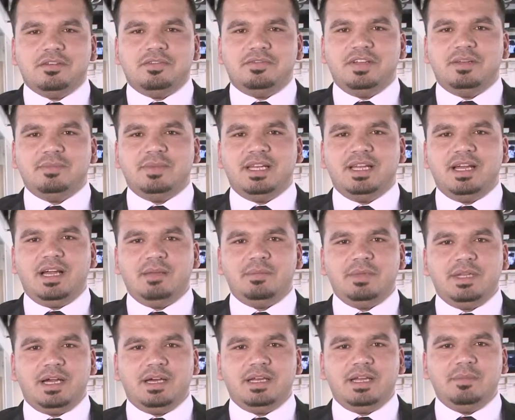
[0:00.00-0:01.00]
في الملاعب
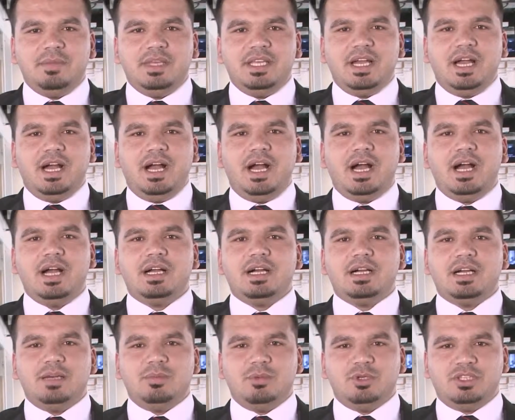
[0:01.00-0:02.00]
العالمية
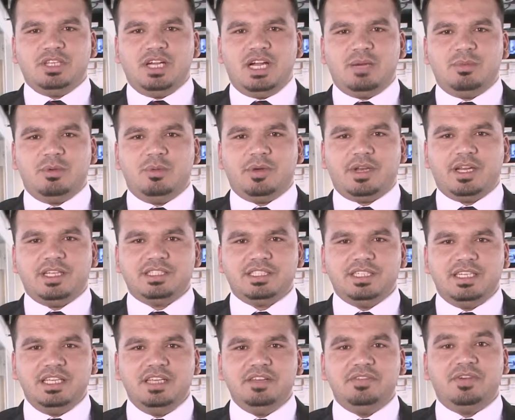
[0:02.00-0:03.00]
حقق المنتخب
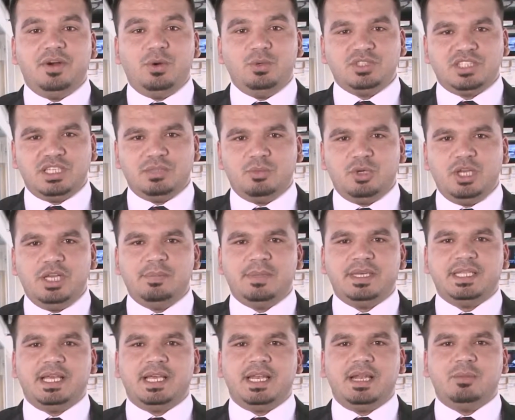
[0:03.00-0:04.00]
البرازيلي فوزا
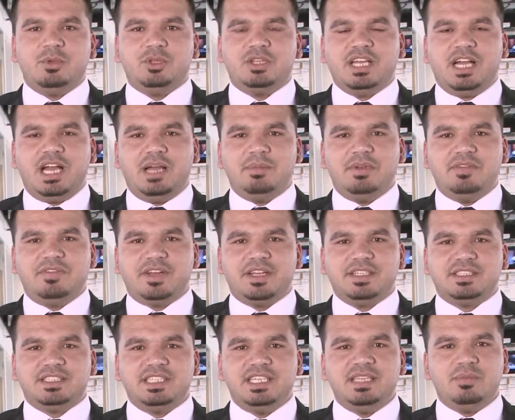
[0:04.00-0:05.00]
مهما على المنتخب
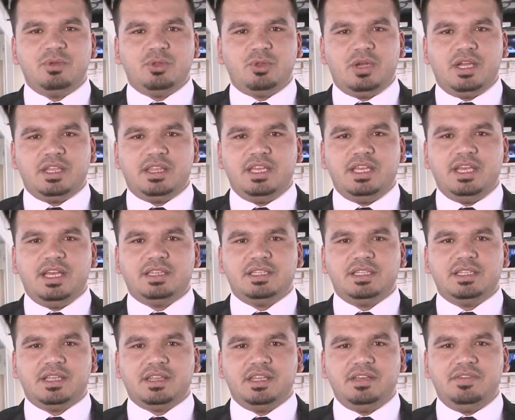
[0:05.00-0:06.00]
الفرنسي بثلاثية
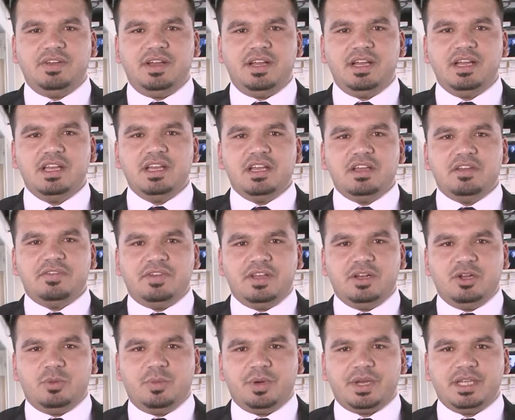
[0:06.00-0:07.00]
نظيفة في
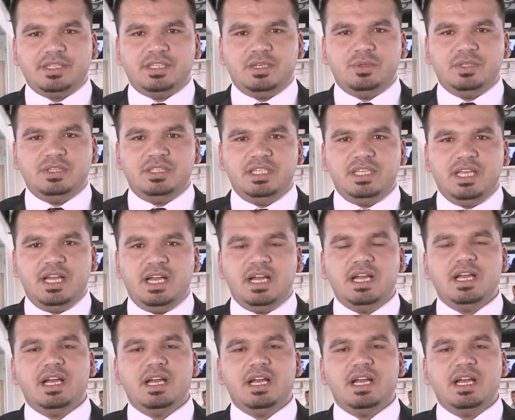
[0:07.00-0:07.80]
المباراة الودية